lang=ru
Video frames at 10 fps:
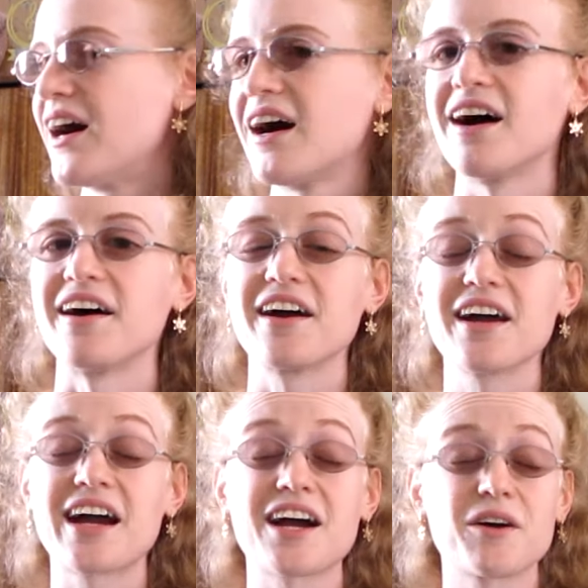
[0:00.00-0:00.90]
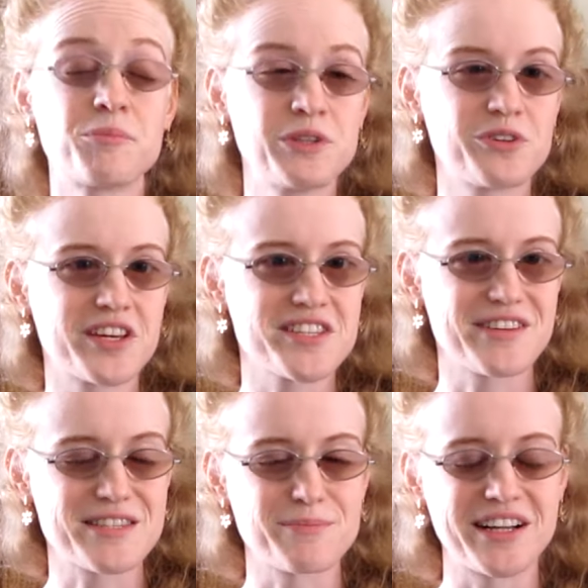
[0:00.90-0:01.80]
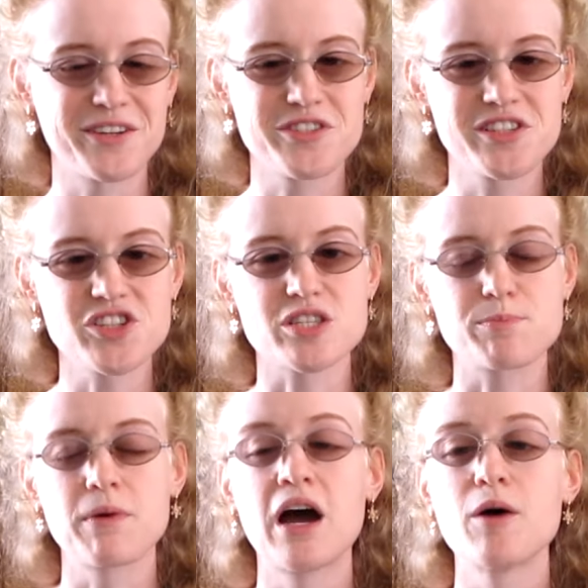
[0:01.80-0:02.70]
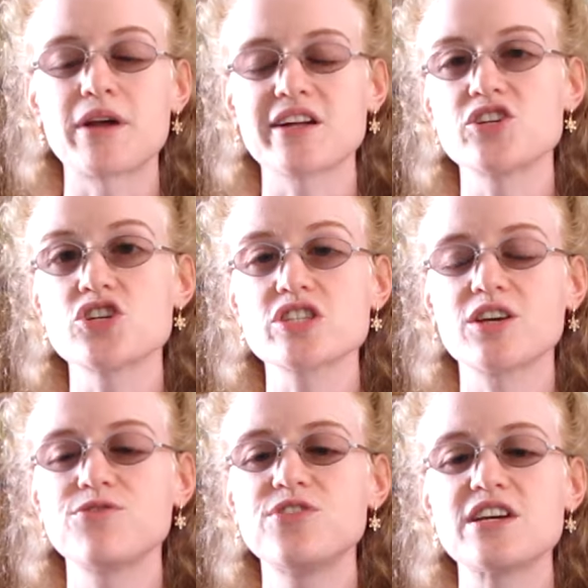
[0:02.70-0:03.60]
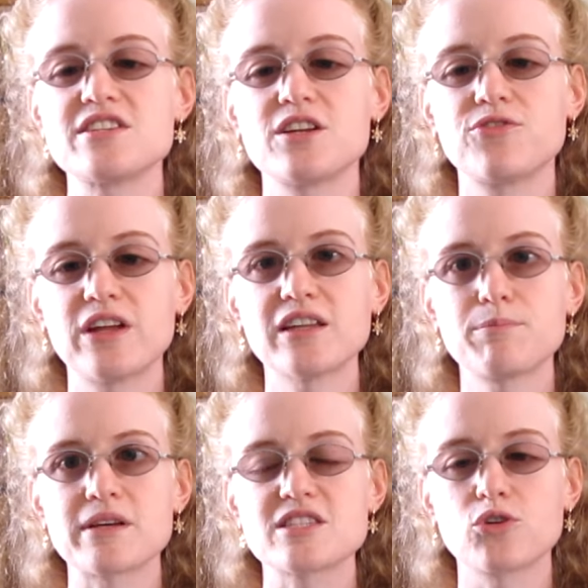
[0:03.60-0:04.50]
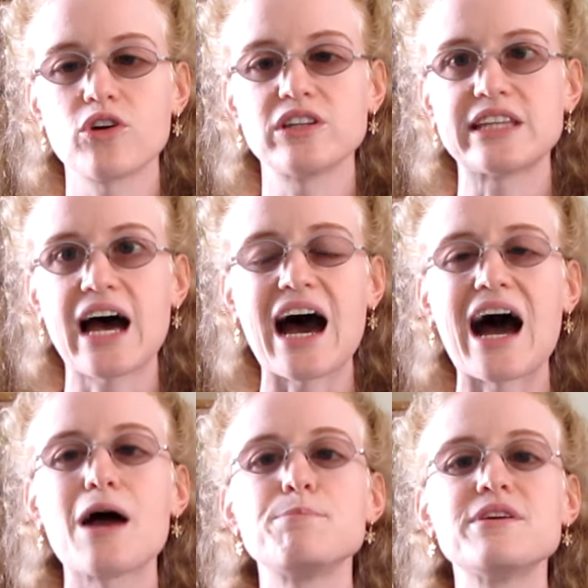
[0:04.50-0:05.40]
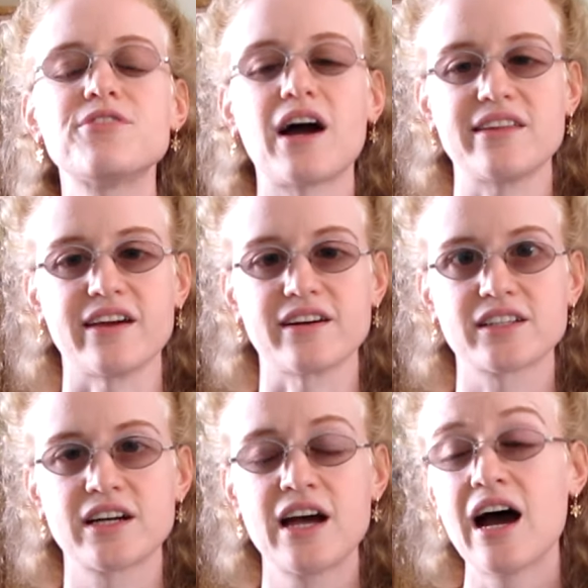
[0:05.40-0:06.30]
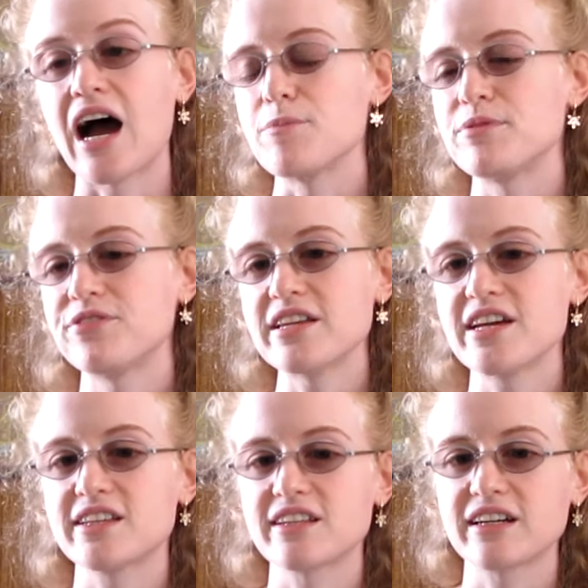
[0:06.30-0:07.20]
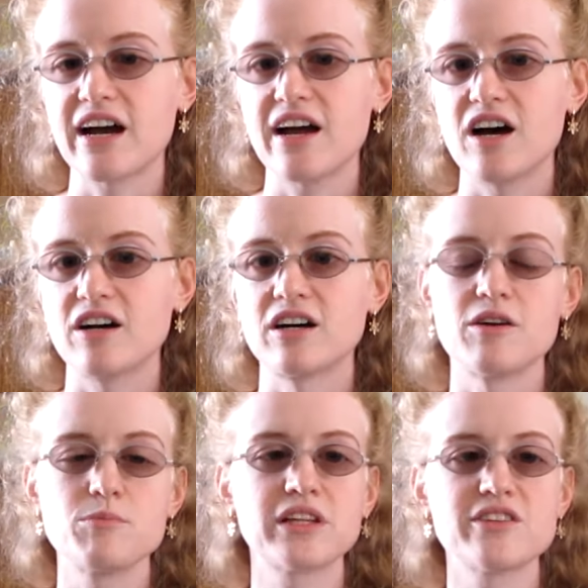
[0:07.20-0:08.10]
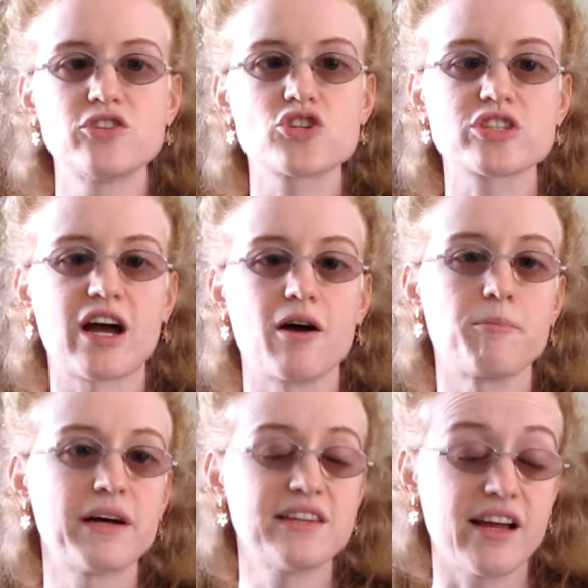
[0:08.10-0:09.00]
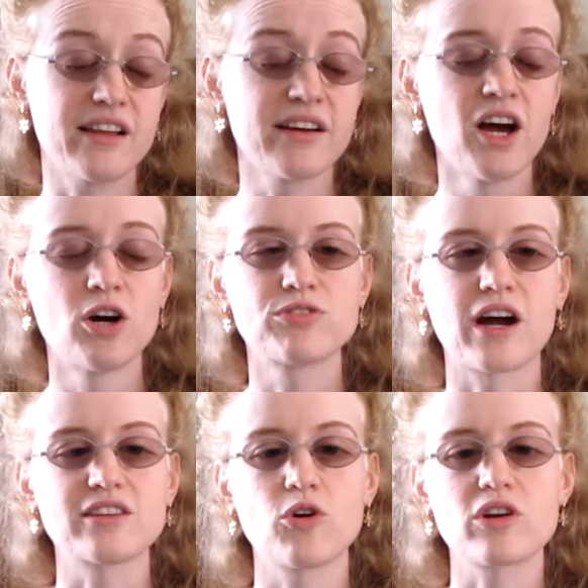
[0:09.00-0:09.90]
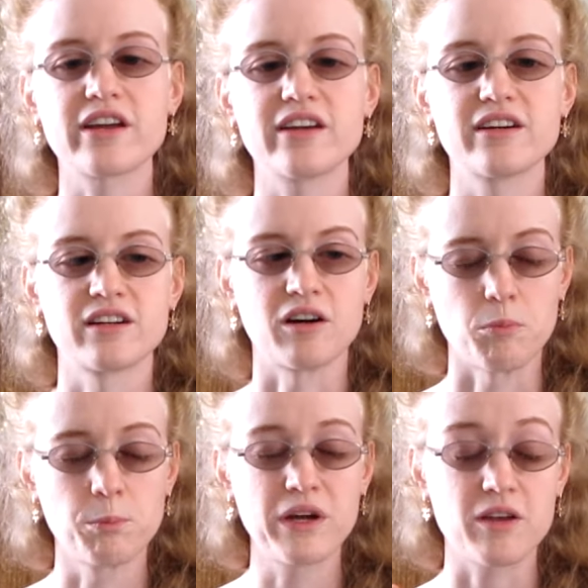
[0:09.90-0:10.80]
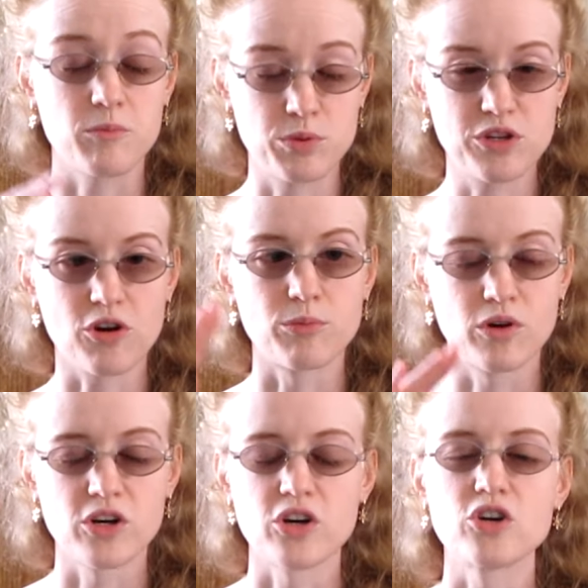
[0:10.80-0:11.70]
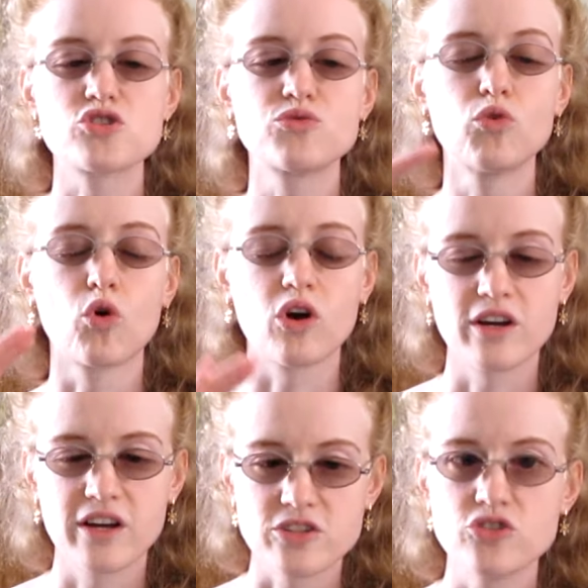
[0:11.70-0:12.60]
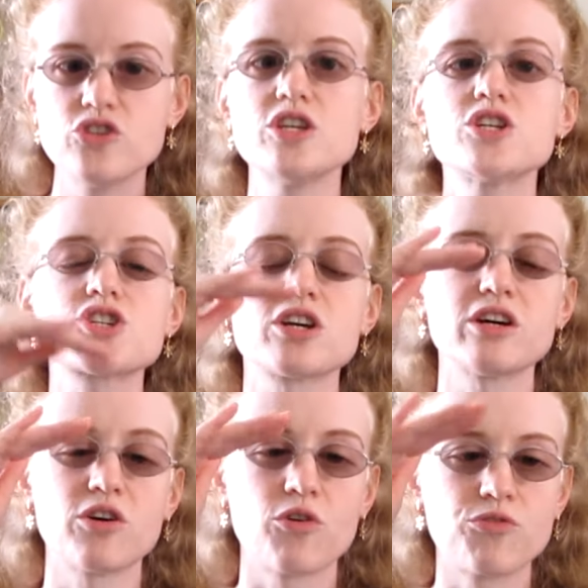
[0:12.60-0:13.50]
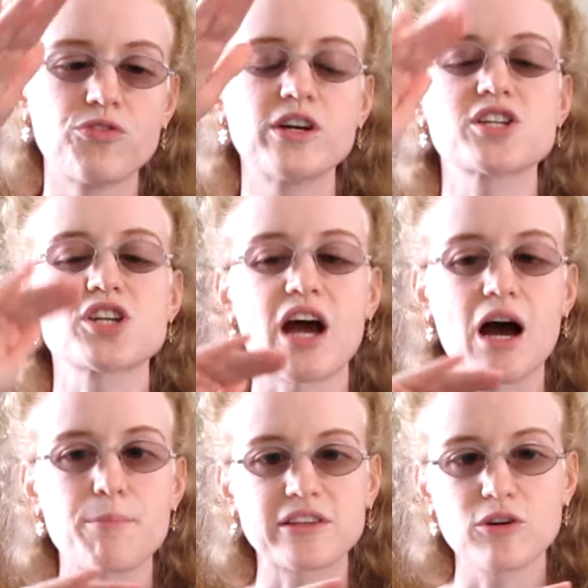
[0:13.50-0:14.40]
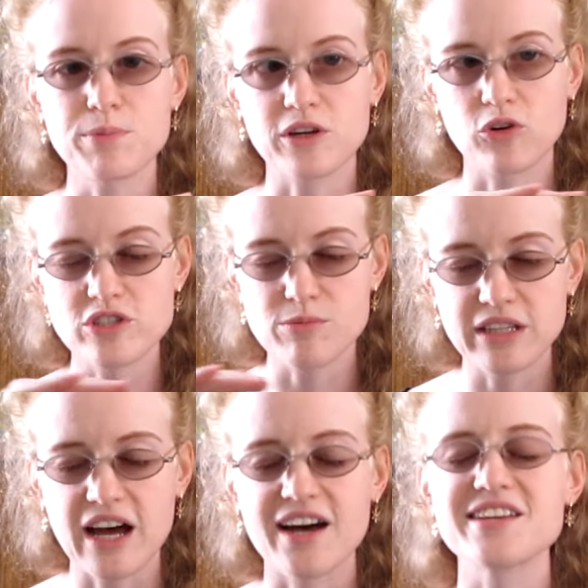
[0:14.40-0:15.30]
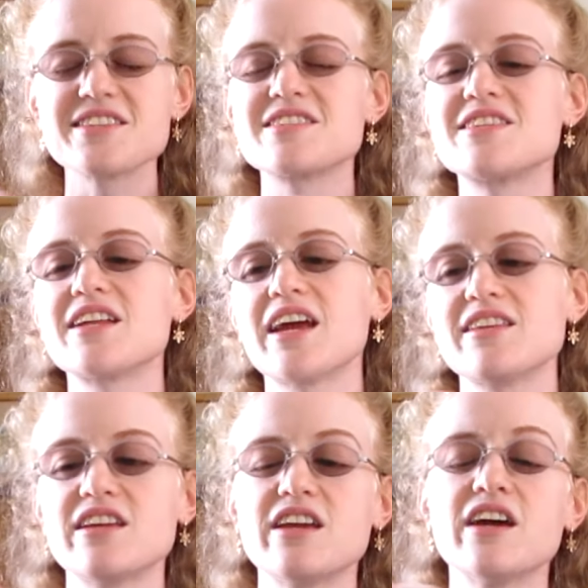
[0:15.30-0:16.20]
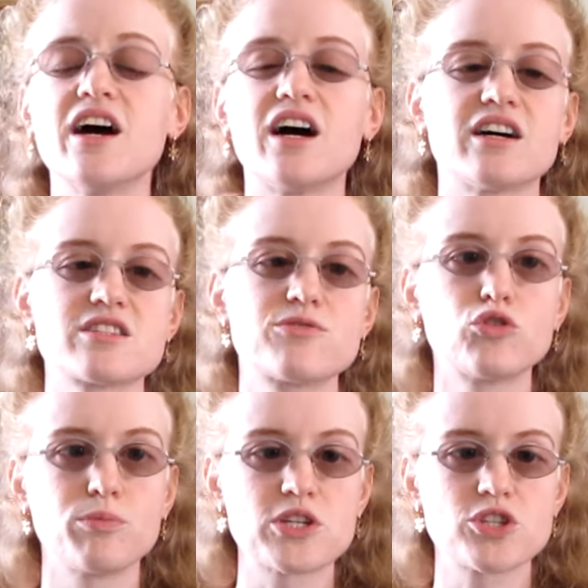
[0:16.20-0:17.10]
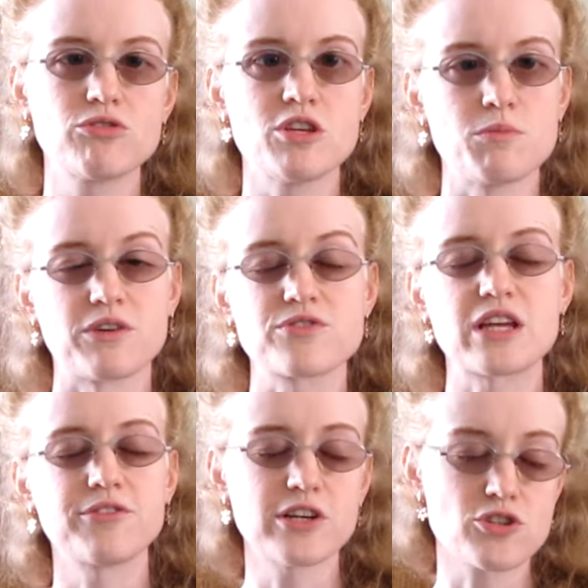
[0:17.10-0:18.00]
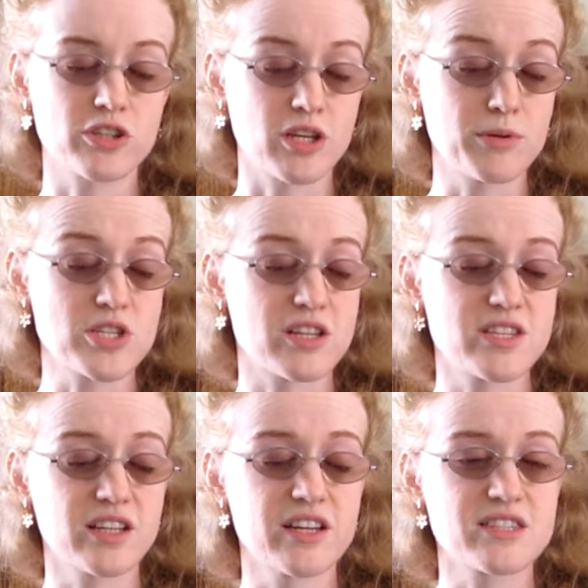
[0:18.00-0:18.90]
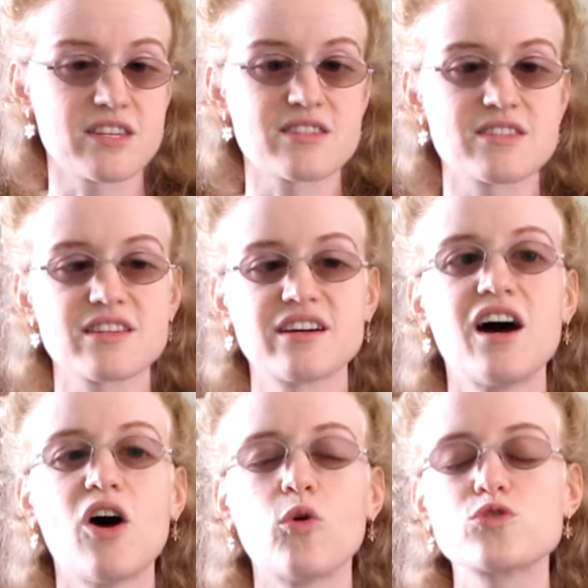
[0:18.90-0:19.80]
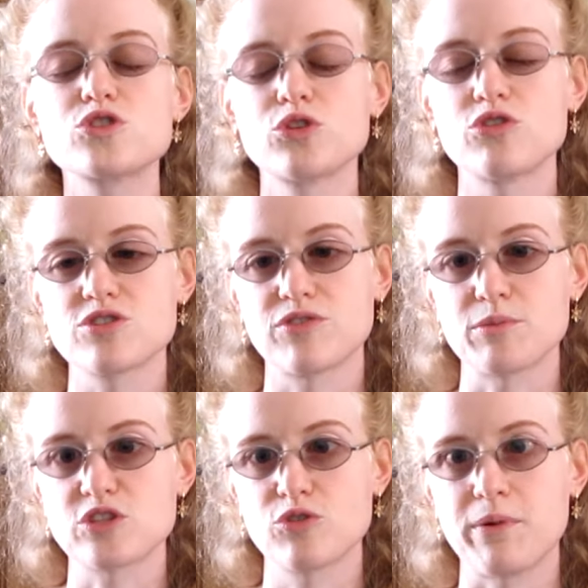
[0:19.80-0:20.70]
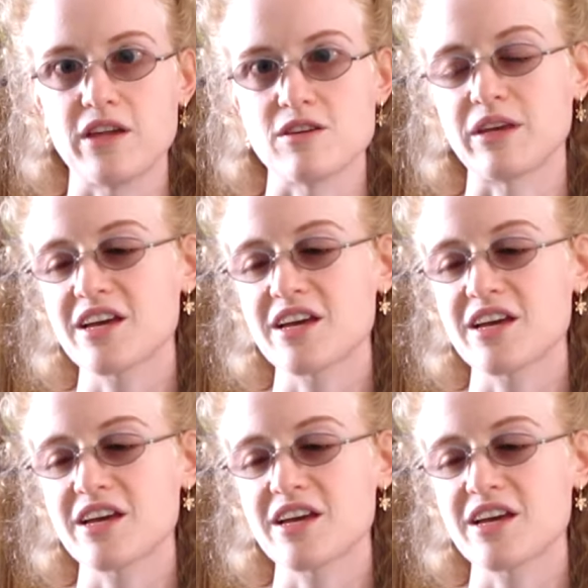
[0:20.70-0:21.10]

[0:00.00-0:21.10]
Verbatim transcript: А, как многие из вас могли услышать, практически весь рефрен построен на опиваниях. Опивание это такая э, мелодическая модель, в которой э, мы берем звук ниже выше, а потом приходим на средний а, звук между ними. В сольфеджио это обычно делается с устойчивыми ступенями.